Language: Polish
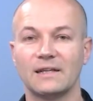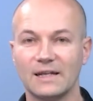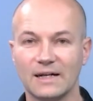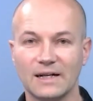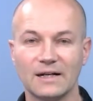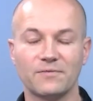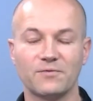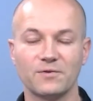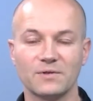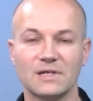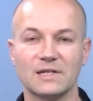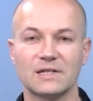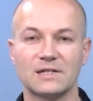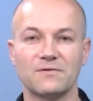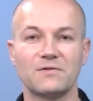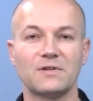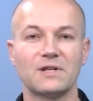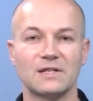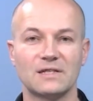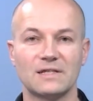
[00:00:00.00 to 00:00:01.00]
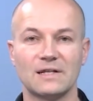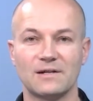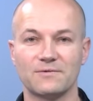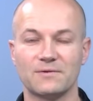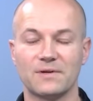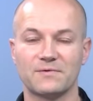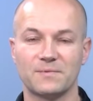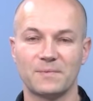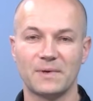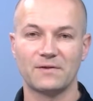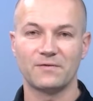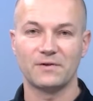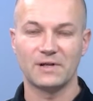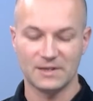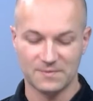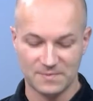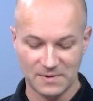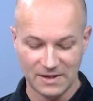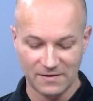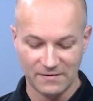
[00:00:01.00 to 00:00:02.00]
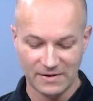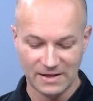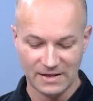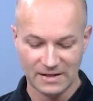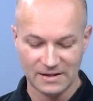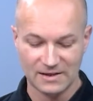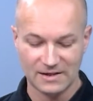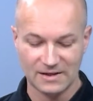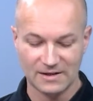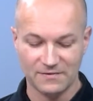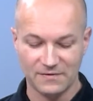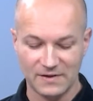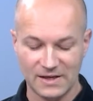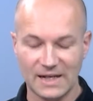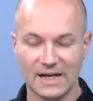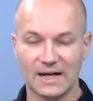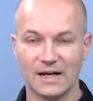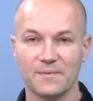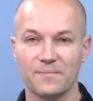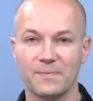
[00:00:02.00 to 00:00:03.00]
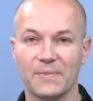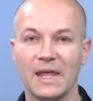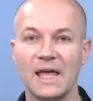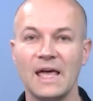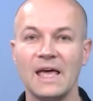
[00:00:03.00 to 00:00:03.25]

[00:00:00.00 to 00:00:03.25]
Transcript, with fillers: taka funkcja rzeczywiście się znalazła w smartfonach sprzedawanych w Chinach.